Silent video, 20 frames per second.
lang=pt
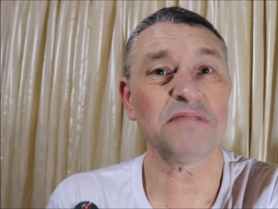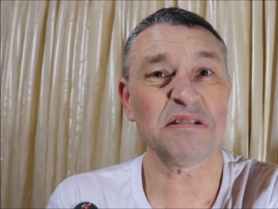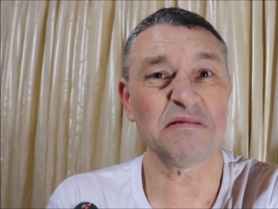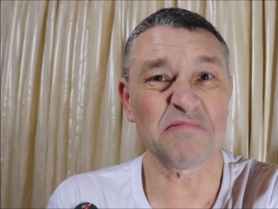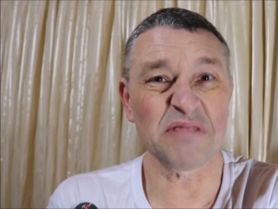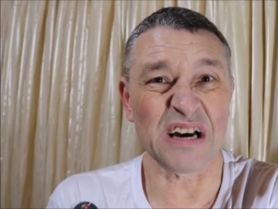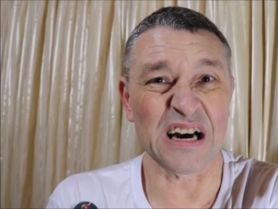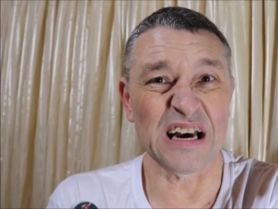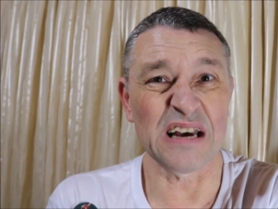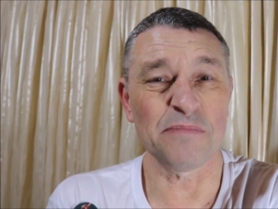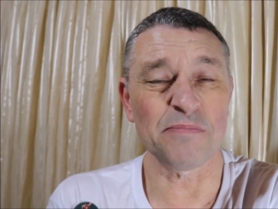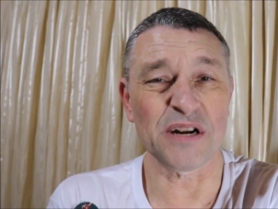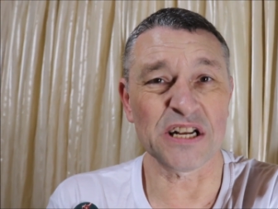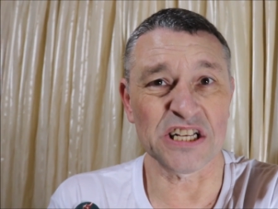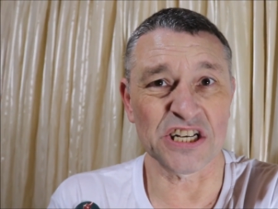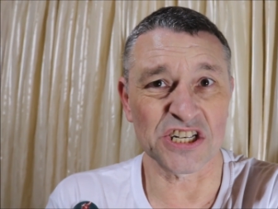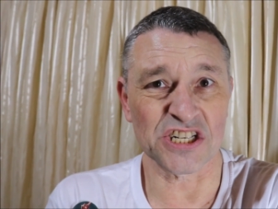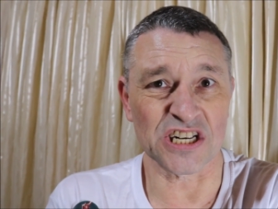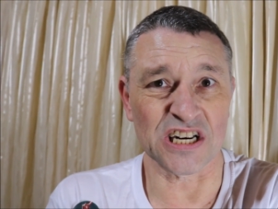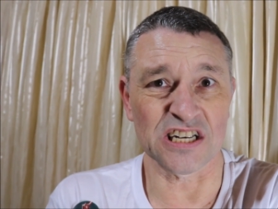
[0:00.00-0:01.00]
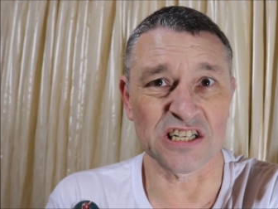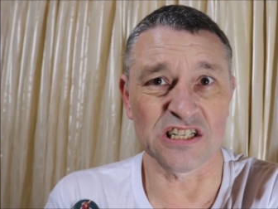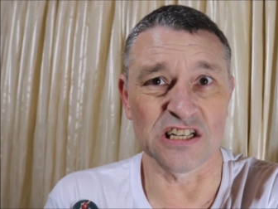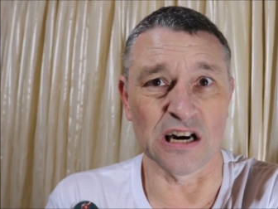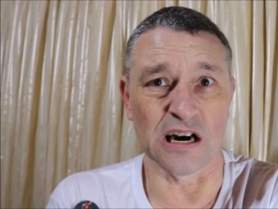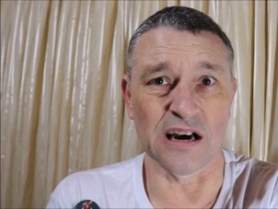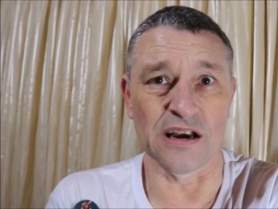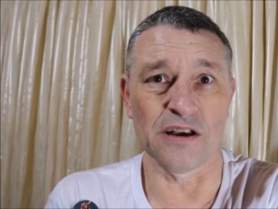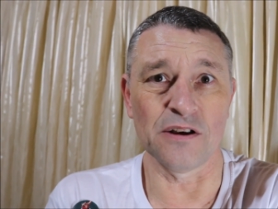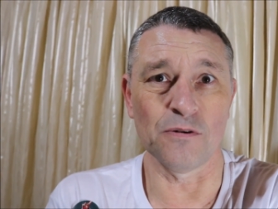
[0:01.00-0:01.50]
não dá aí para deixar de
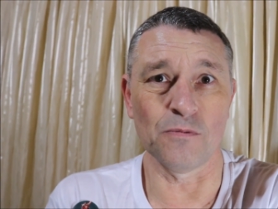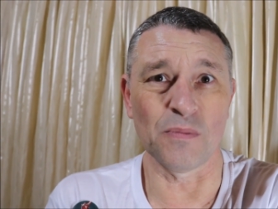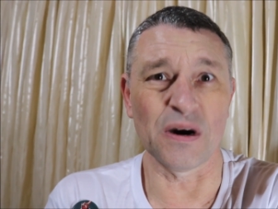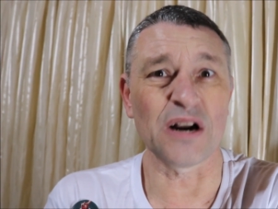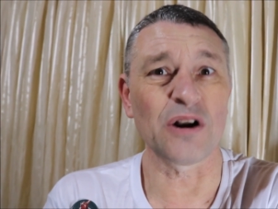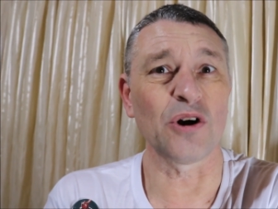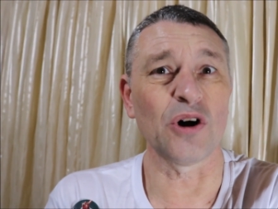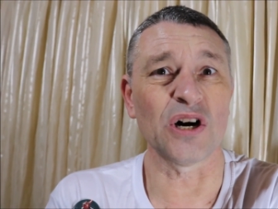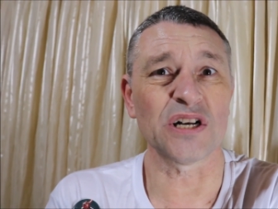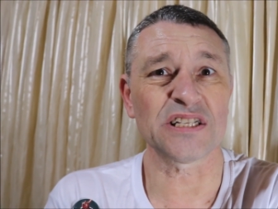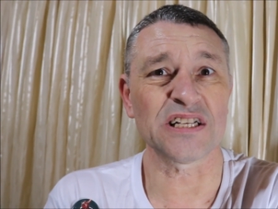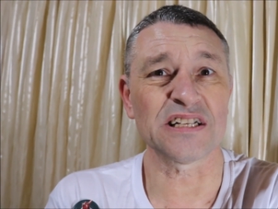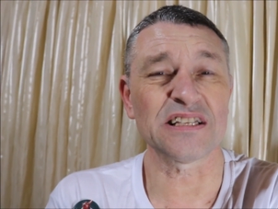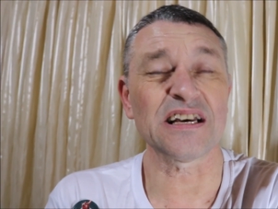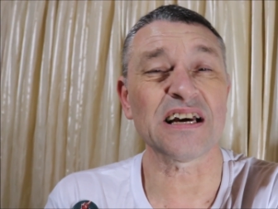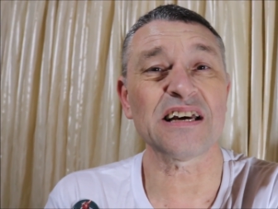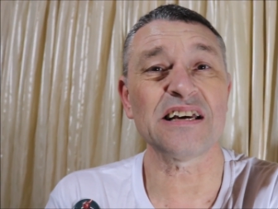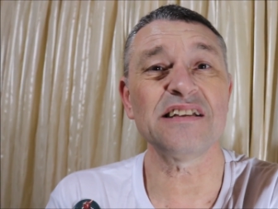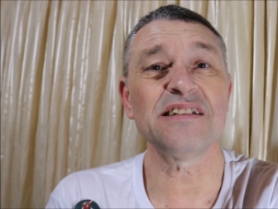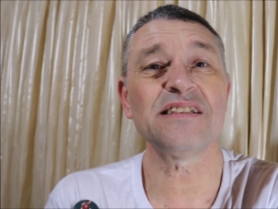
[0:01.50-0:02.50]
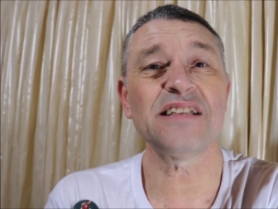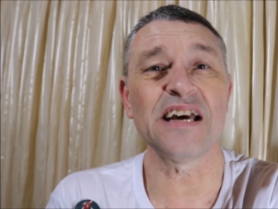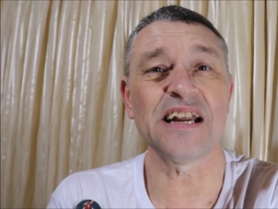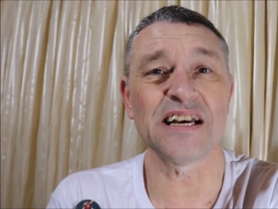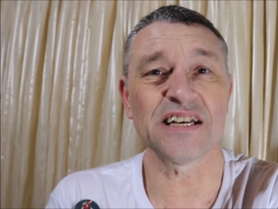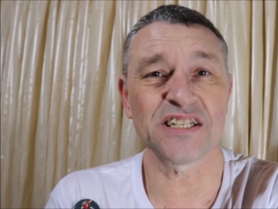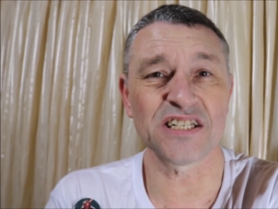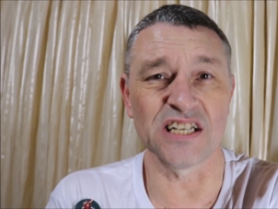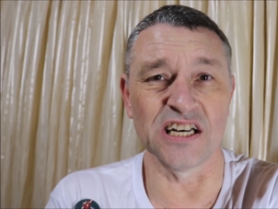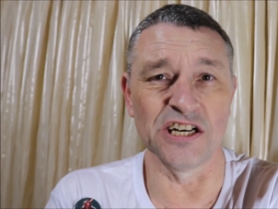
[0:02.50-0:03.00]
dar aí uma nota até que
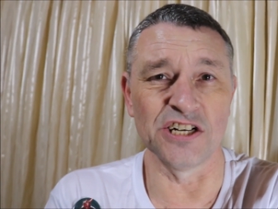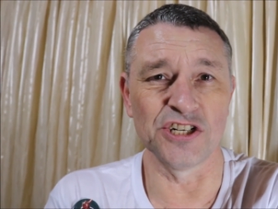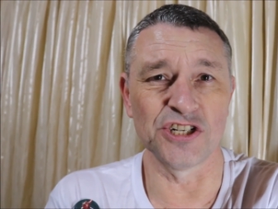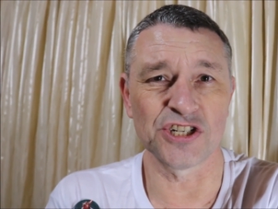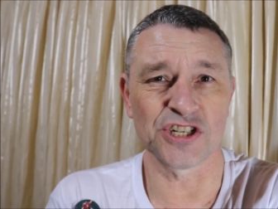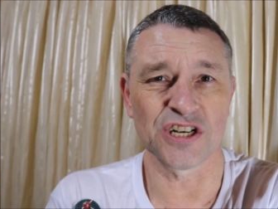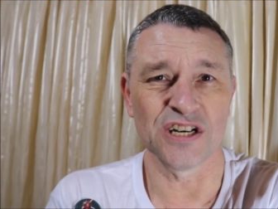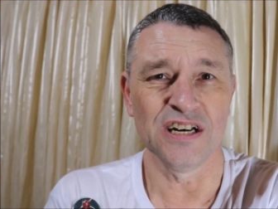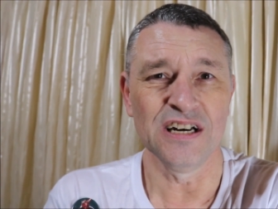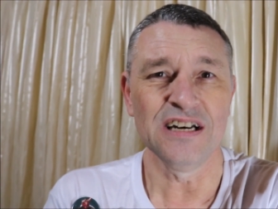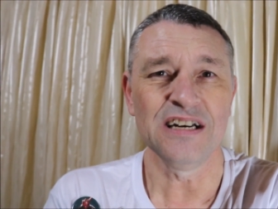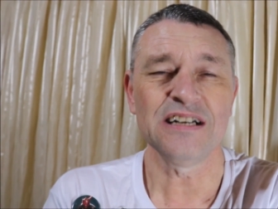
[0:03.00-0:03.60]
interessante.